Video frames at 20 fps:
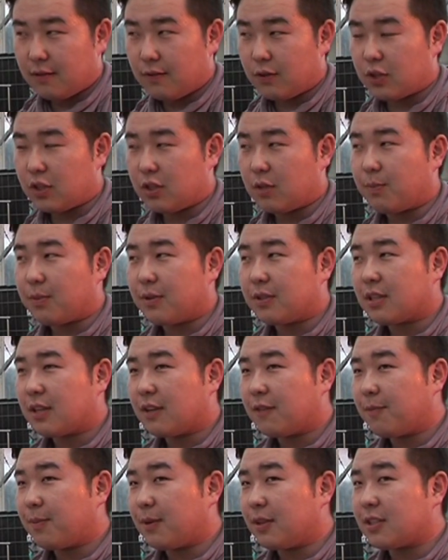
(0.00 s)
znaczy do
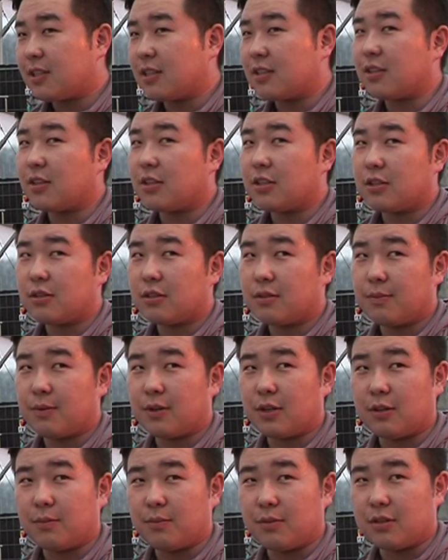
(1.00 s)
Polski w Polsce coś
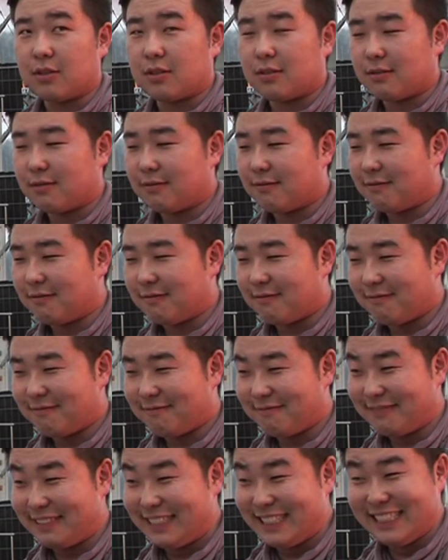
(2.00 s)
porobić.
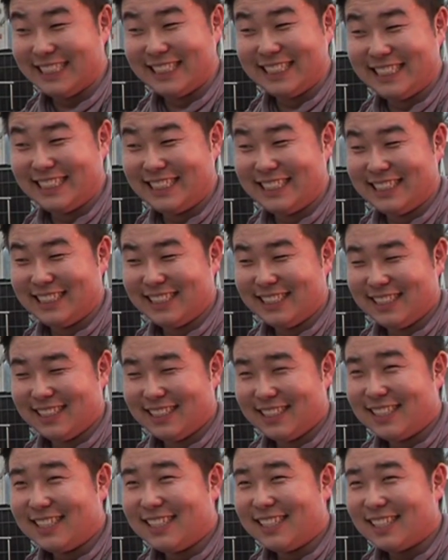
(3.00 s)
A co byś chciał?
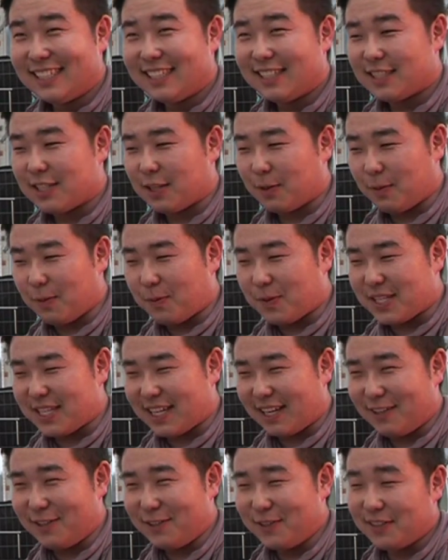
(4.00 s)
Co bym
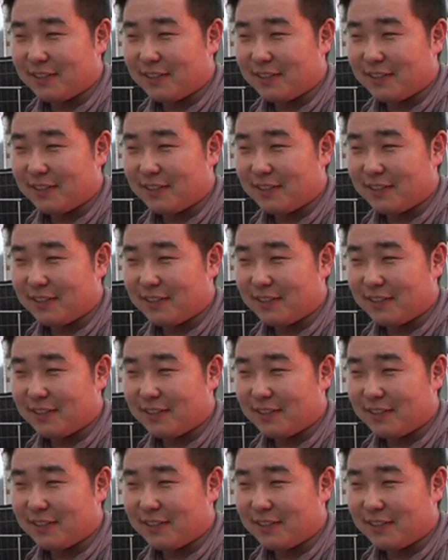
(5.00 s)
chciał? Bo